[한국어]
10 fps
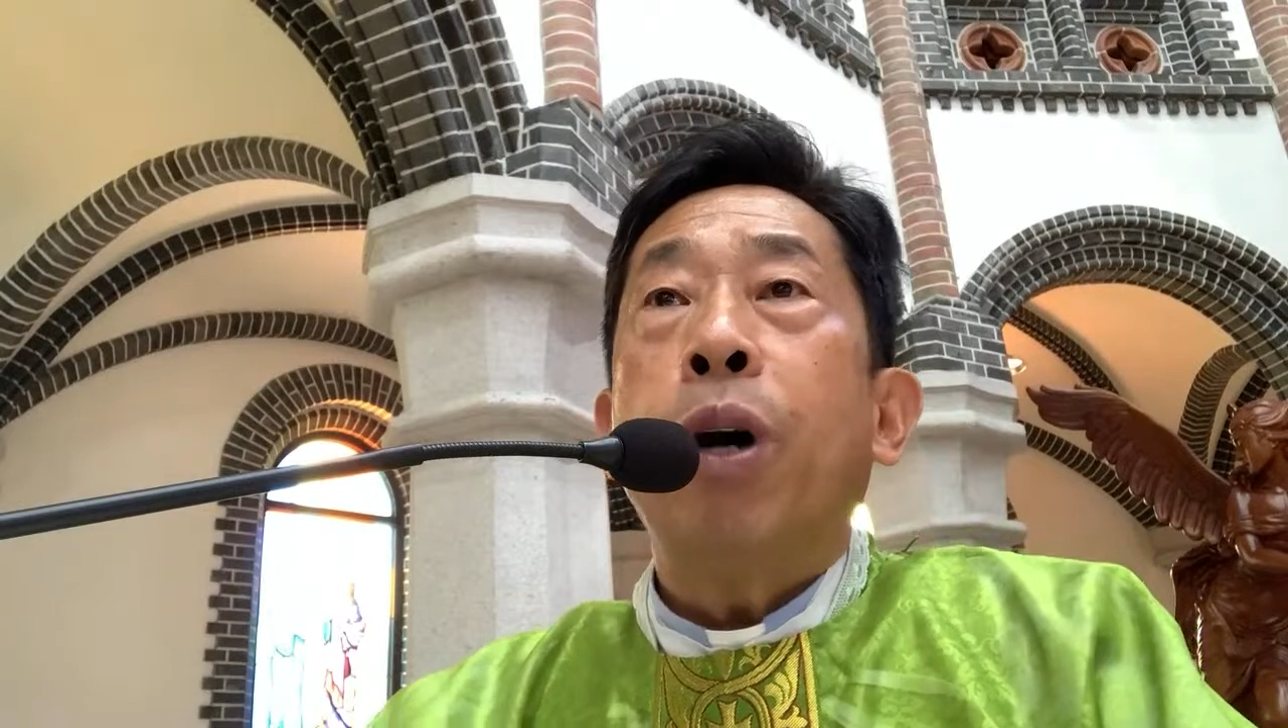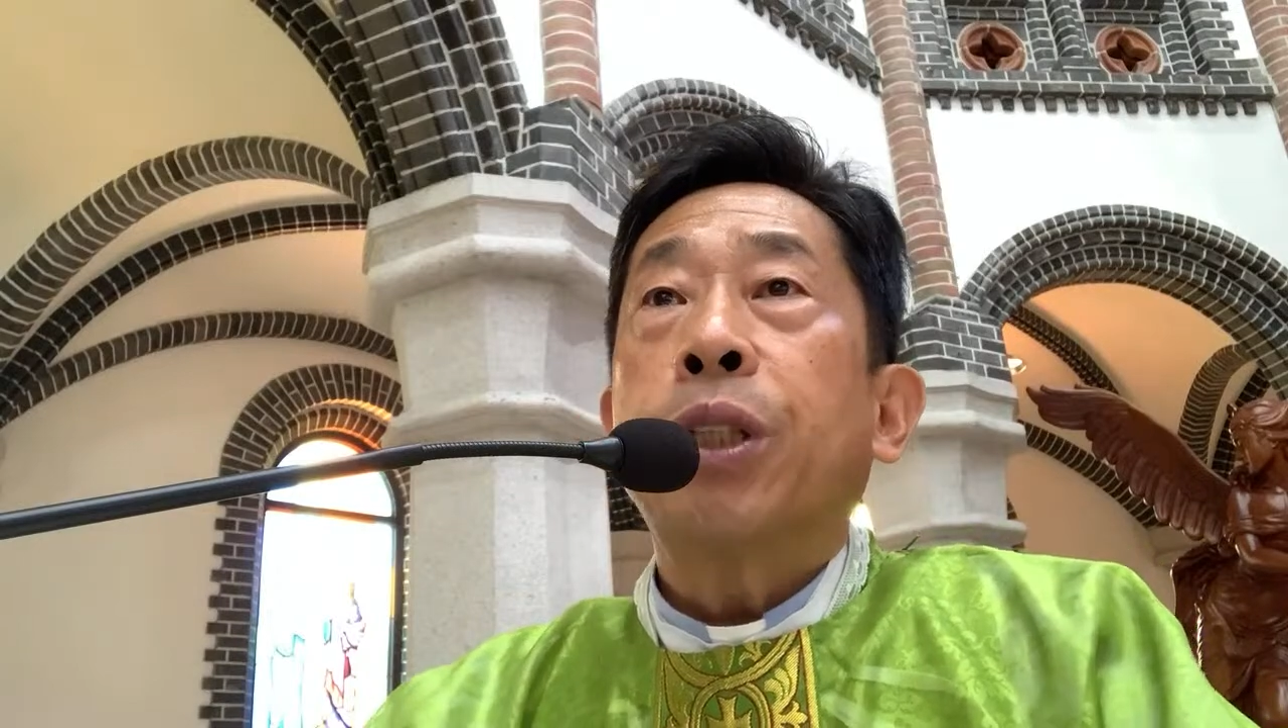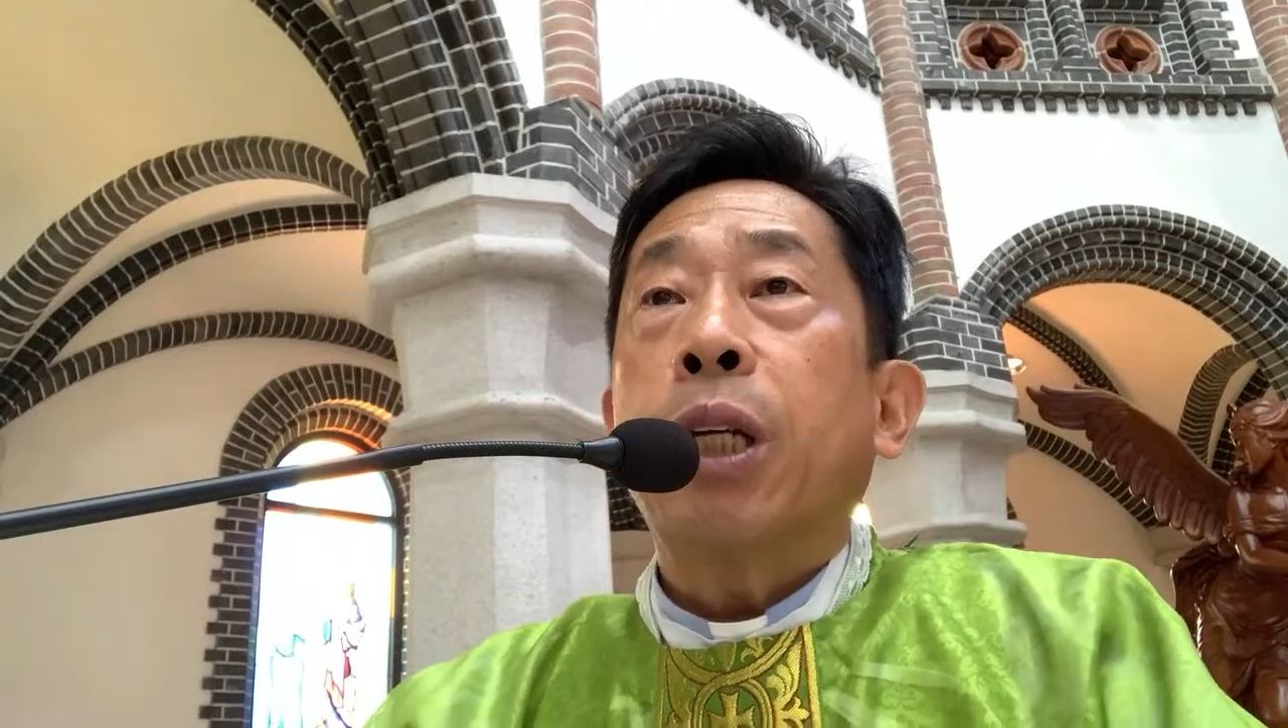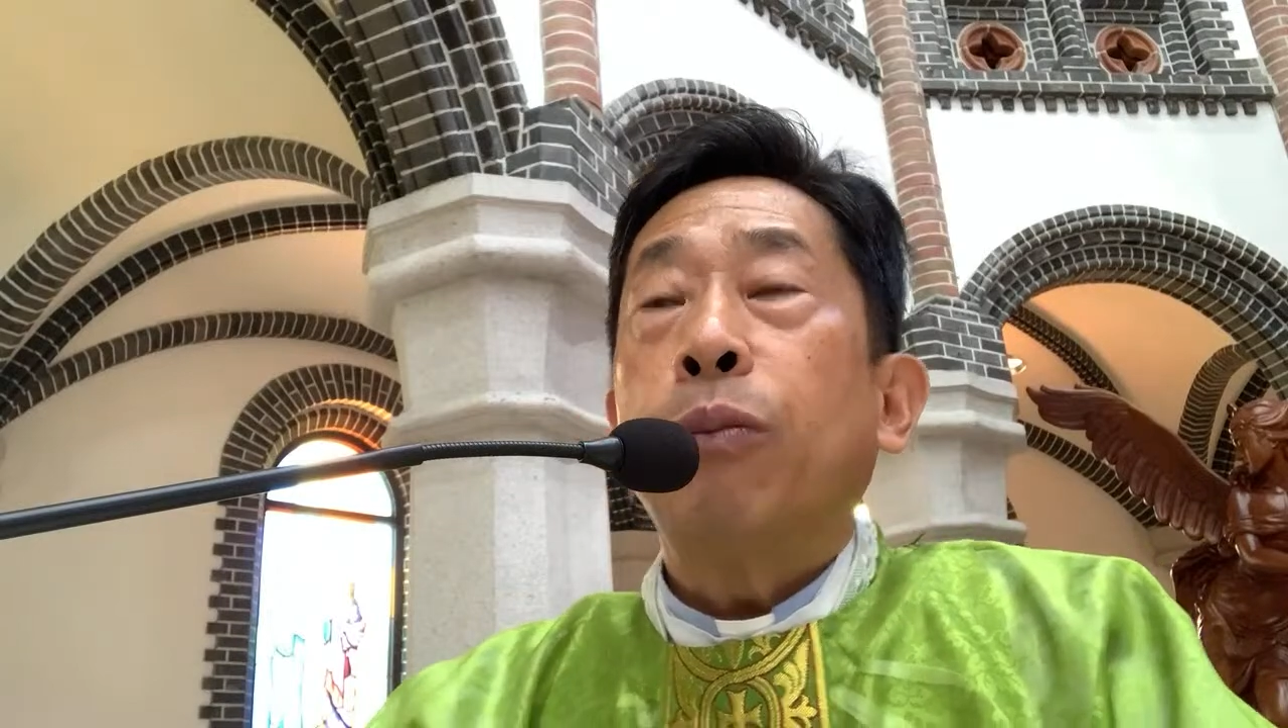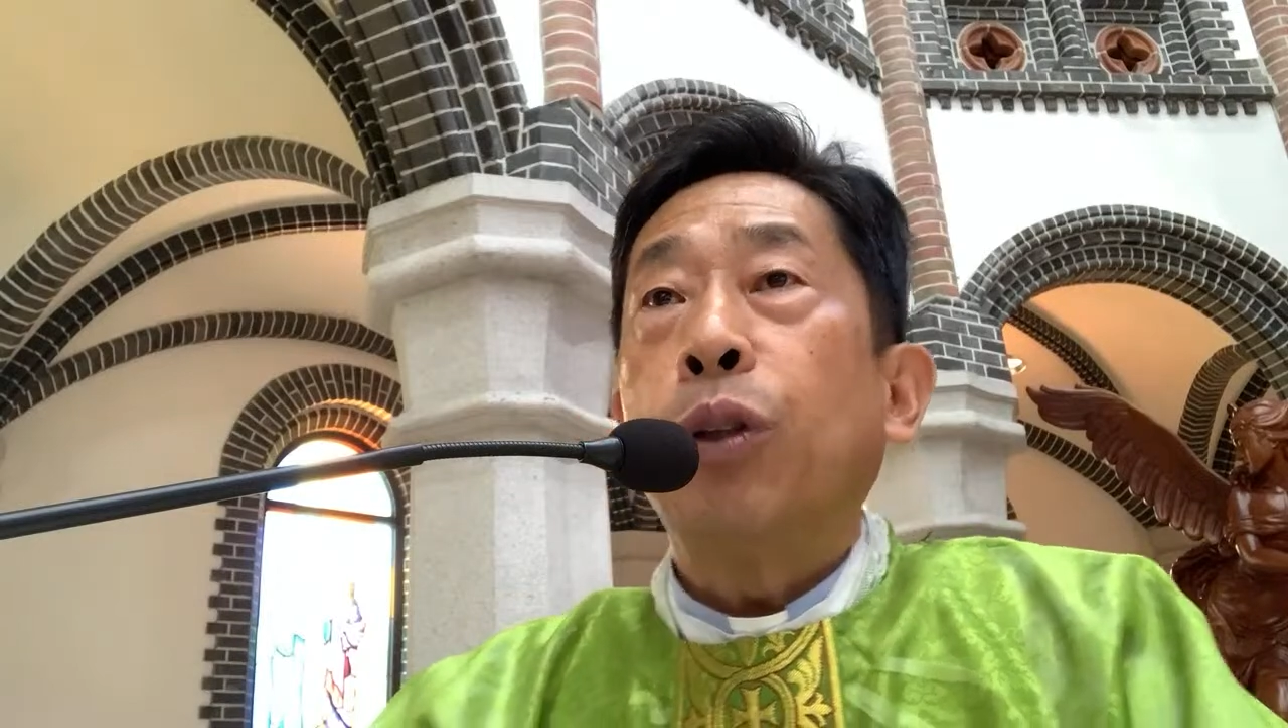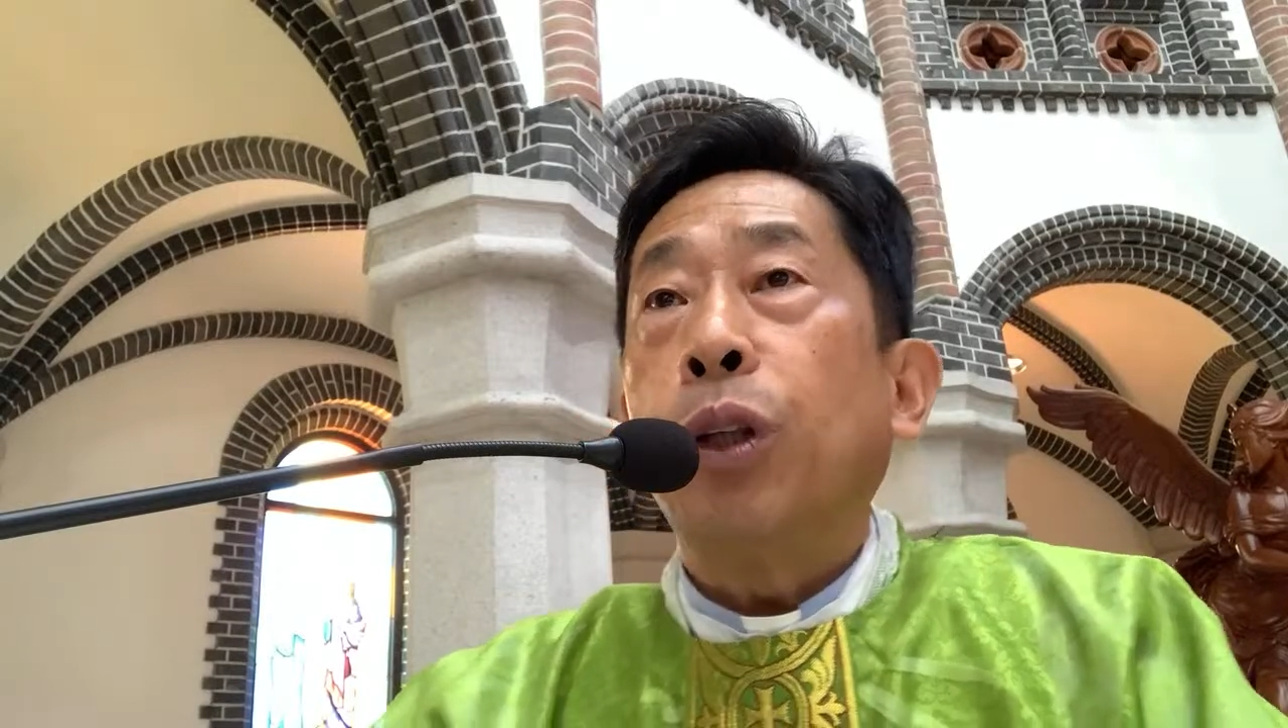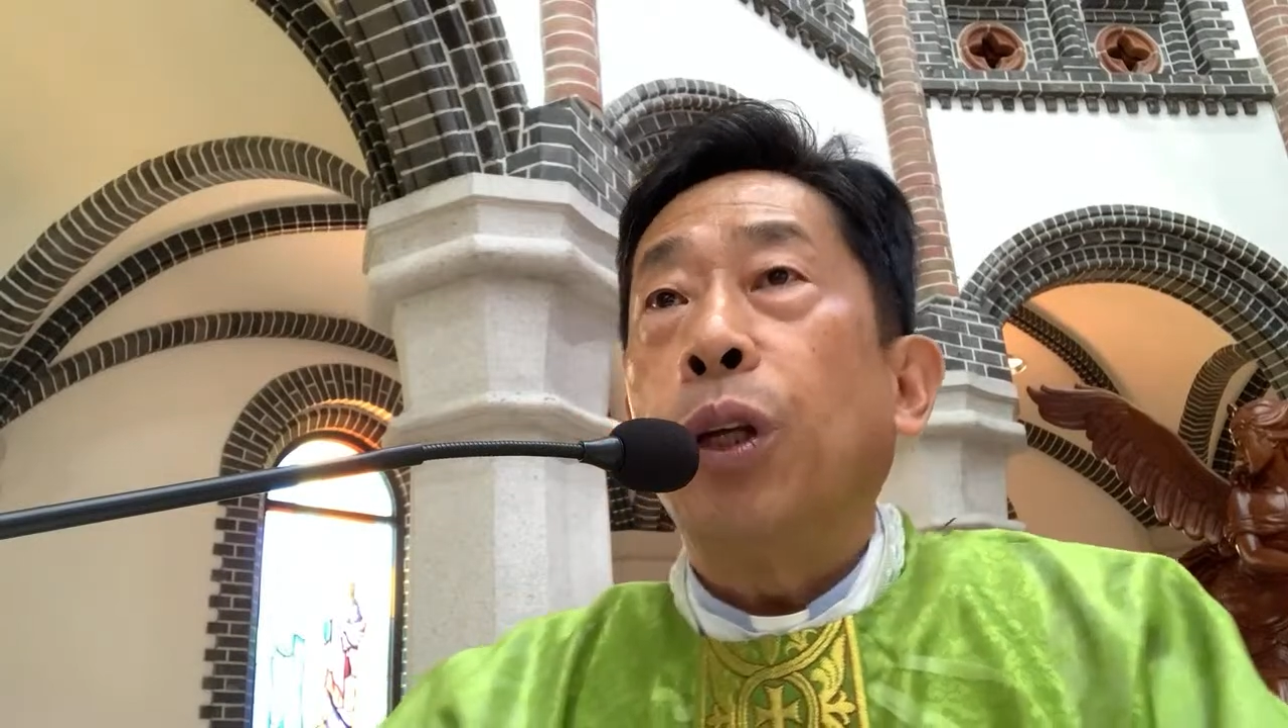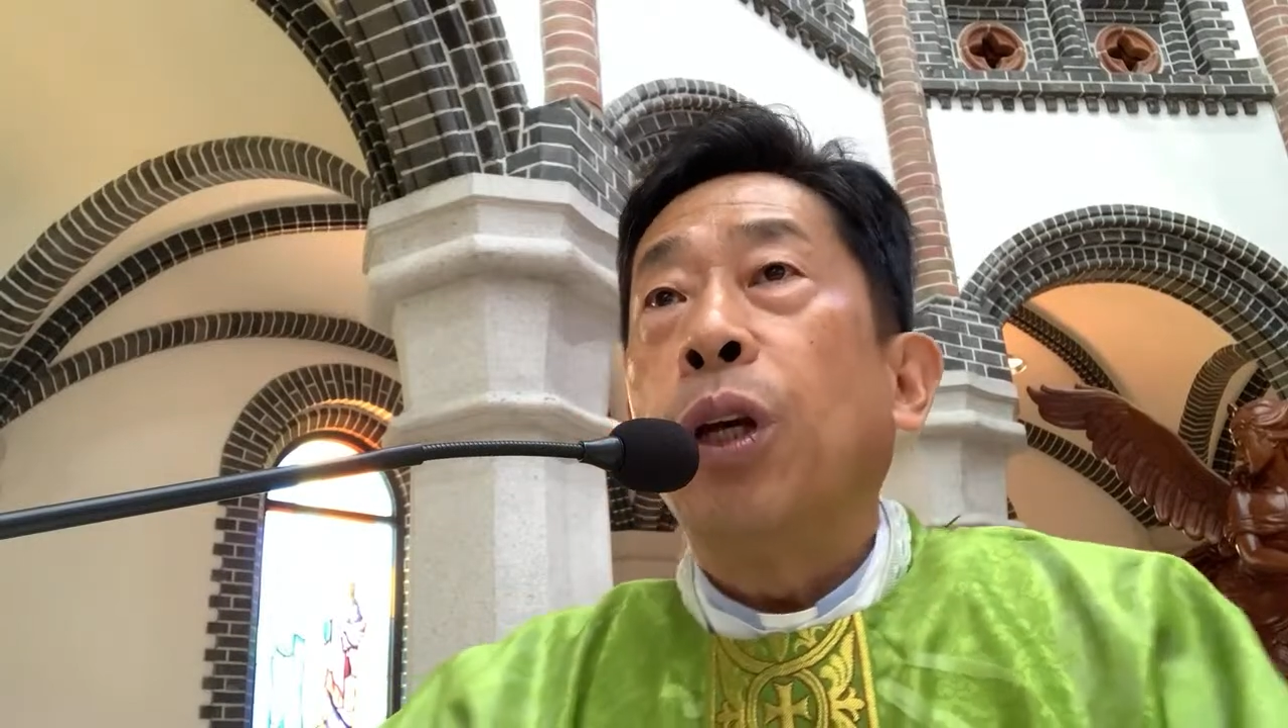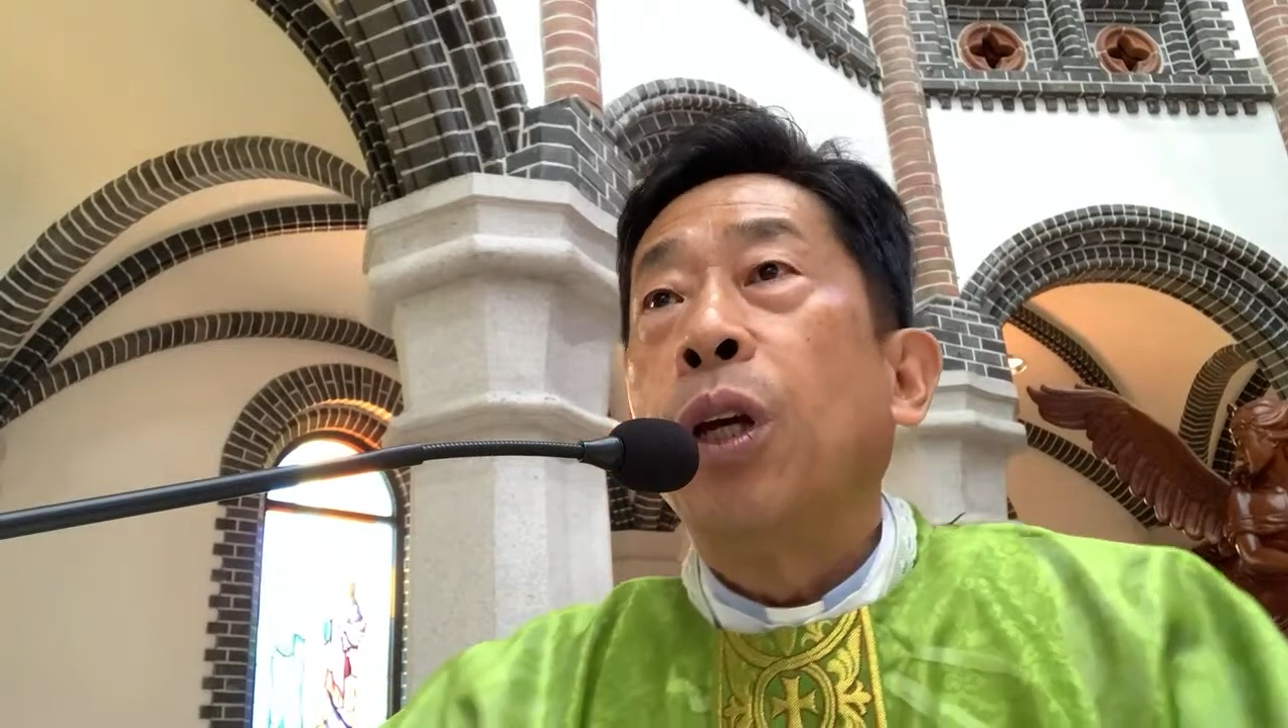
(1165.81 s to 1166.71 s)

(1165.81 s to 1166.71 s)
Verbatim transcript: 사람들이